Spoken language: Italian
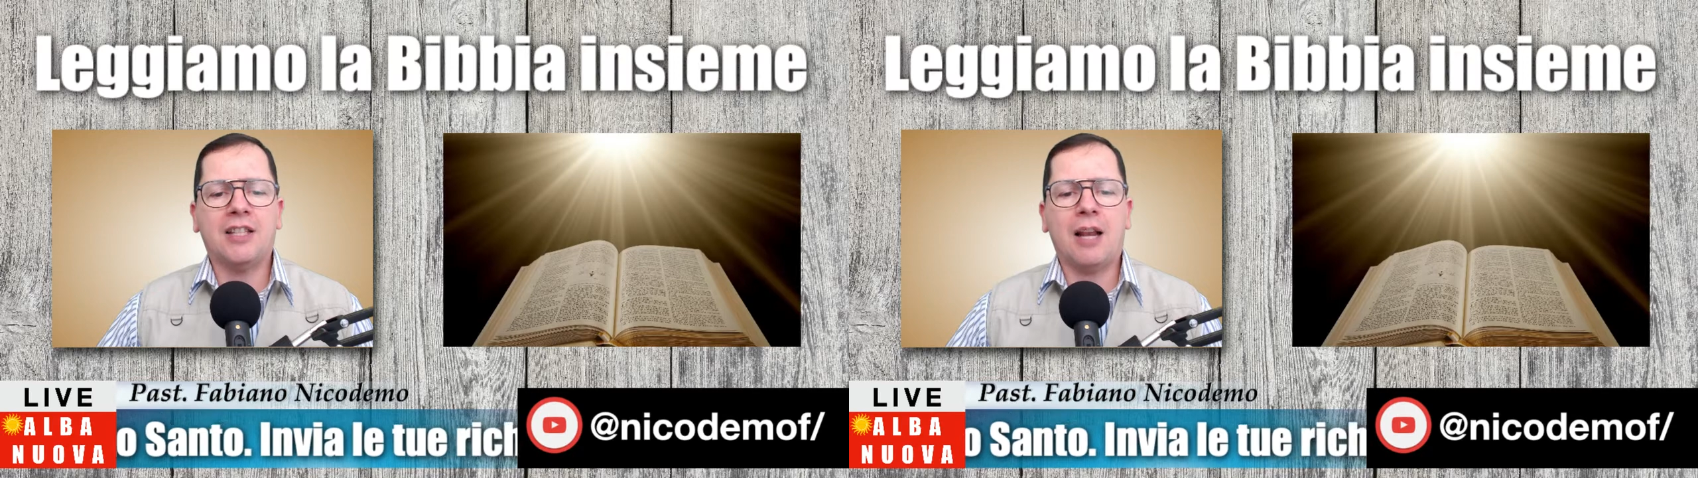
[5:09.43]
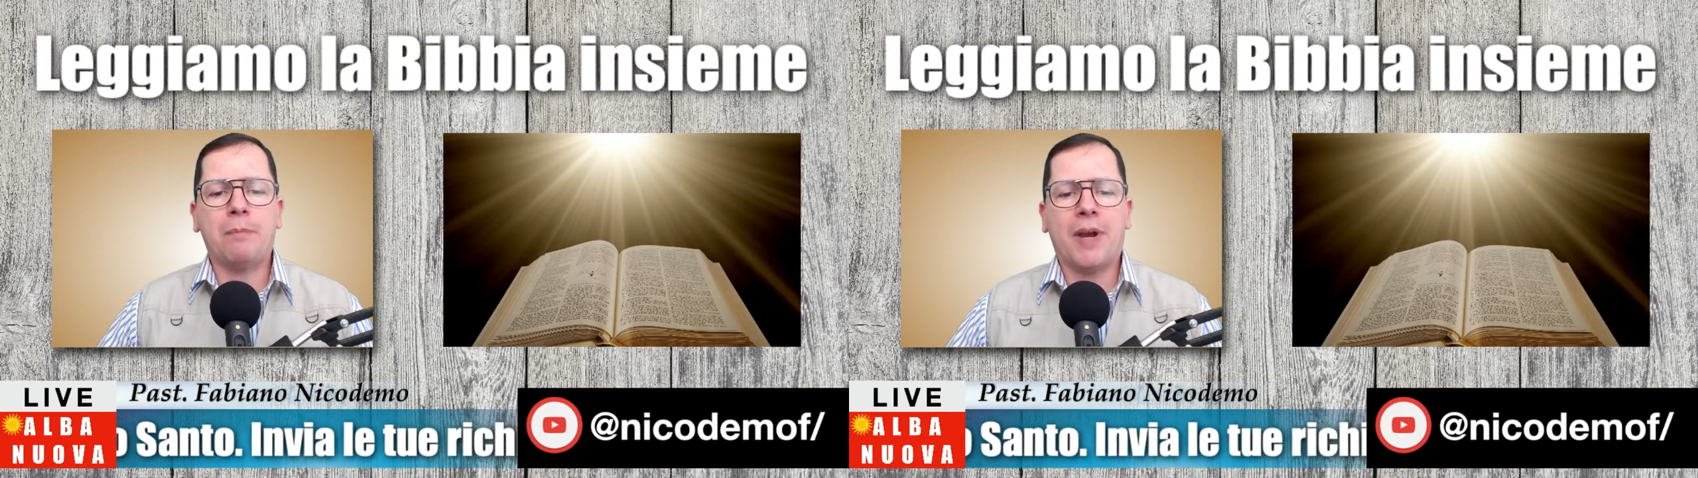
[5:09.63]

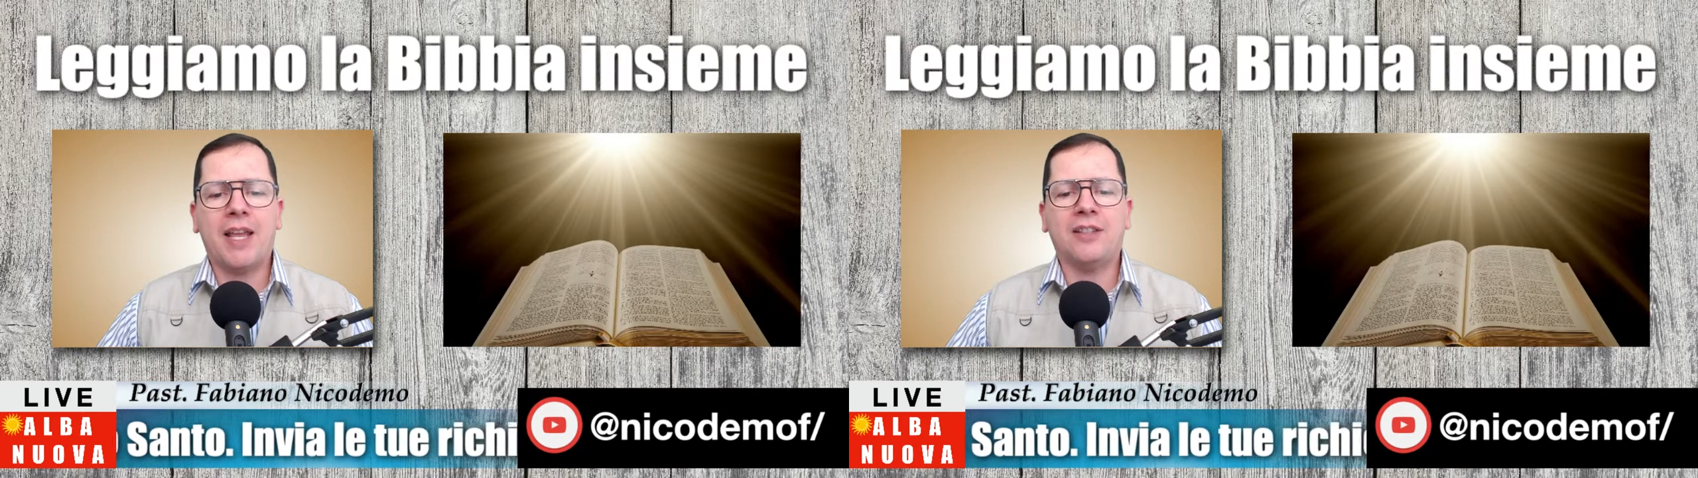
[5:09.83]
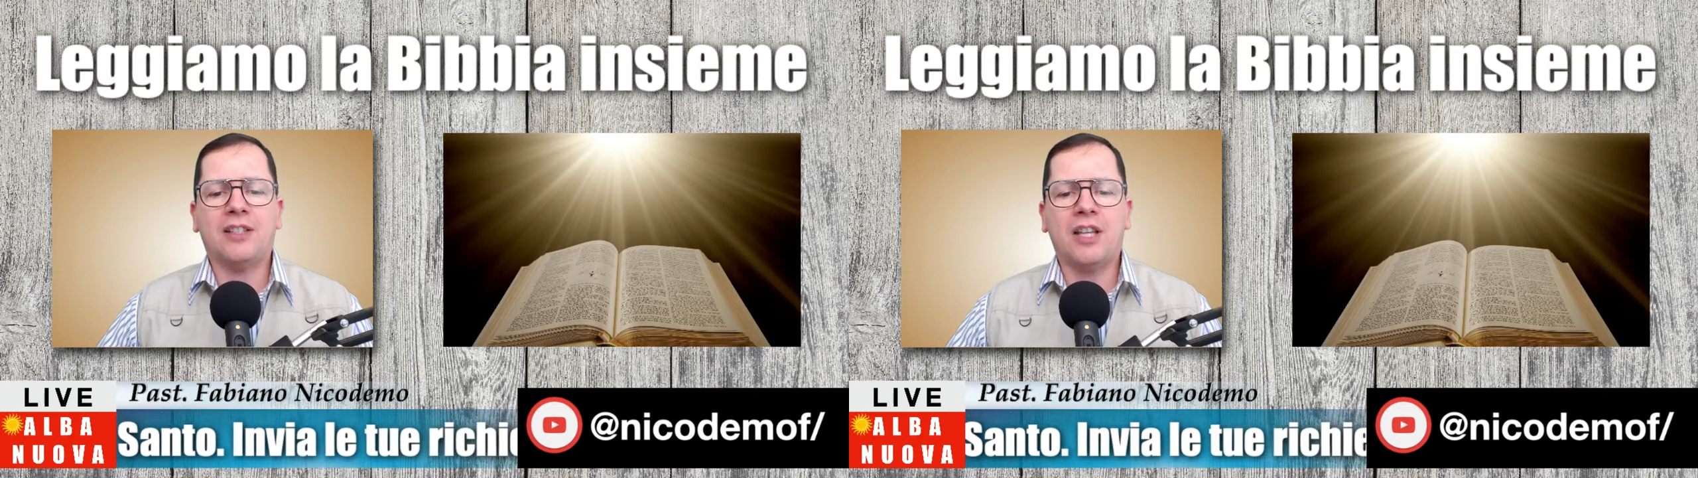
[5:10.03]
dal
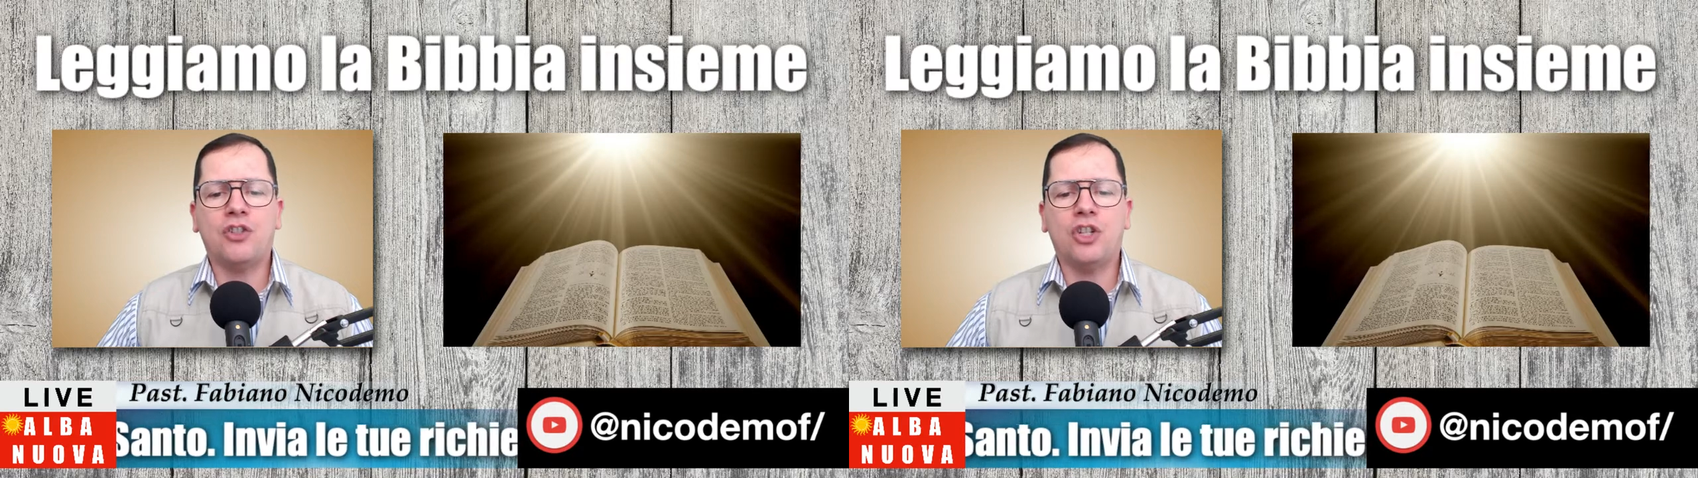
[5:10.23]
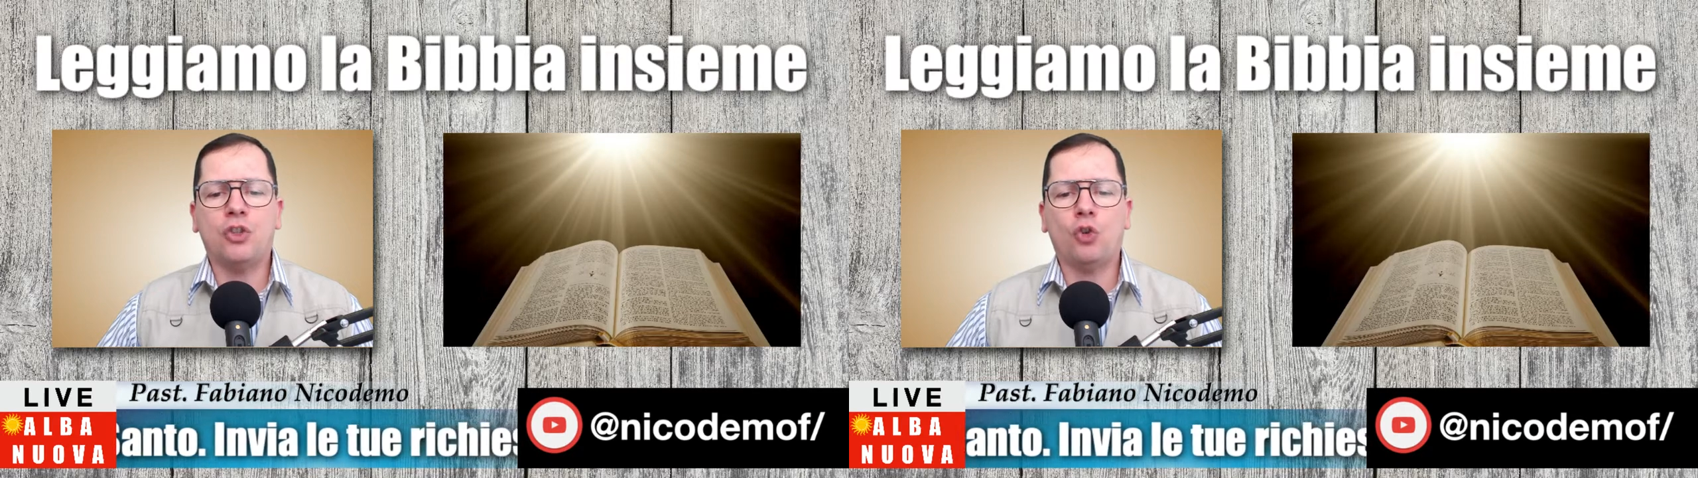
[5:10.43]
paese
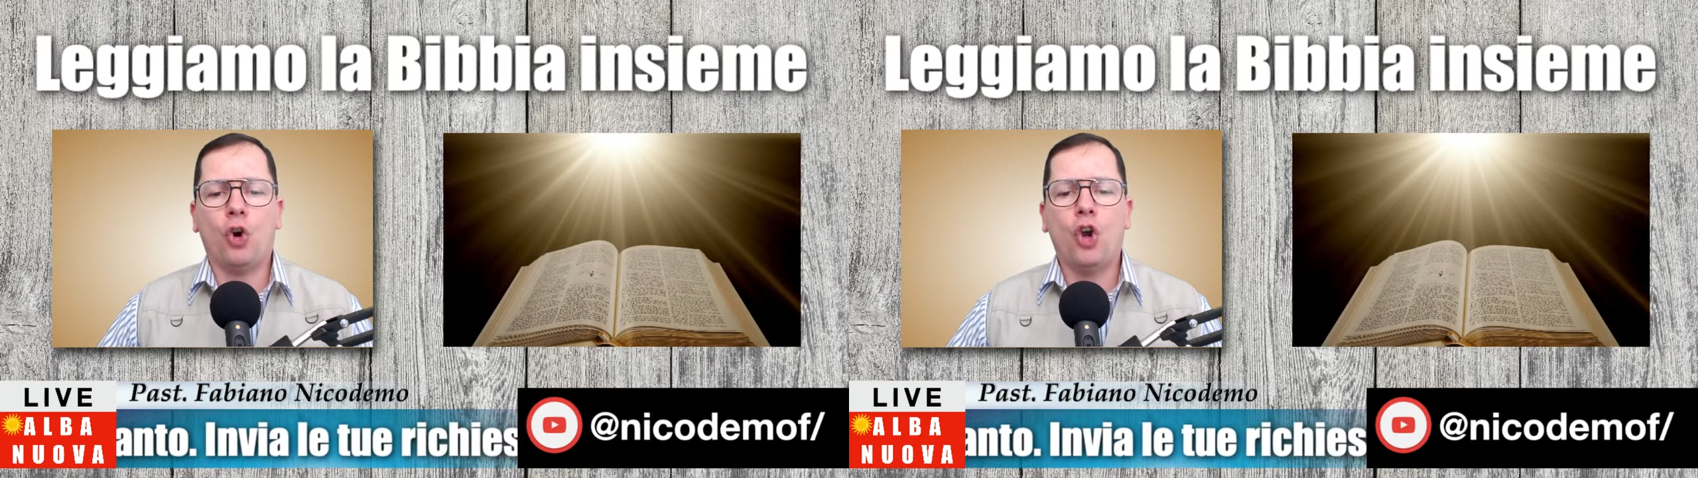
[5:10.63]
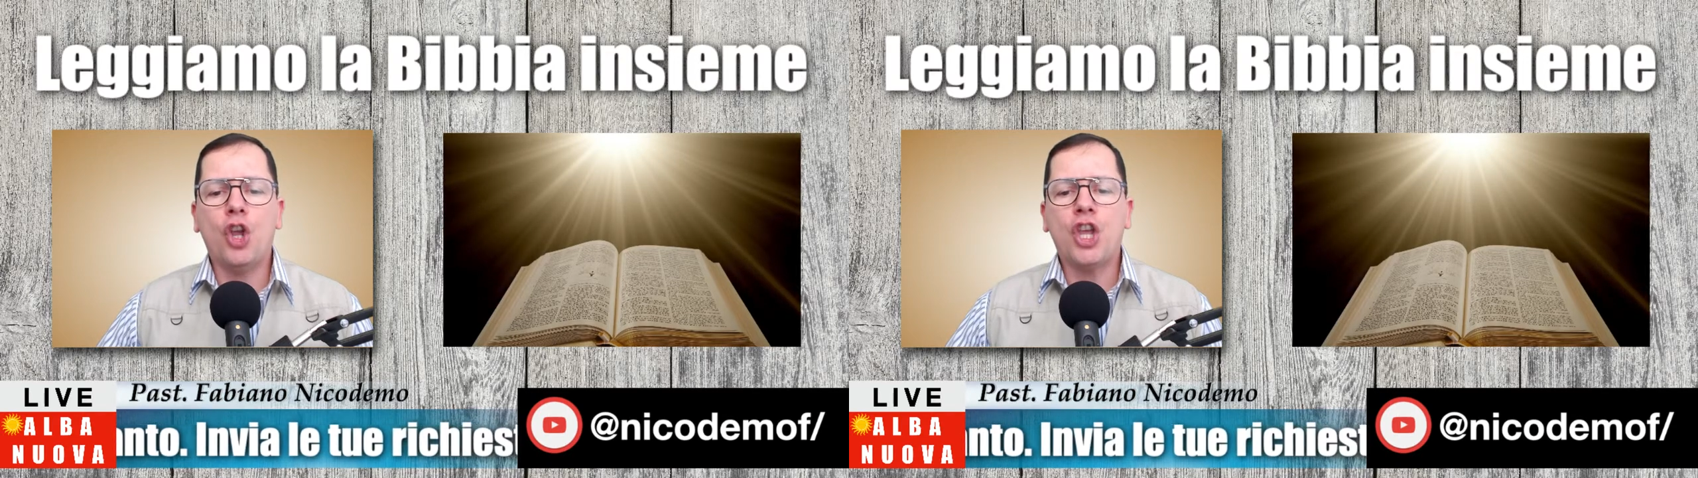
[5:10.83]
d'Egitto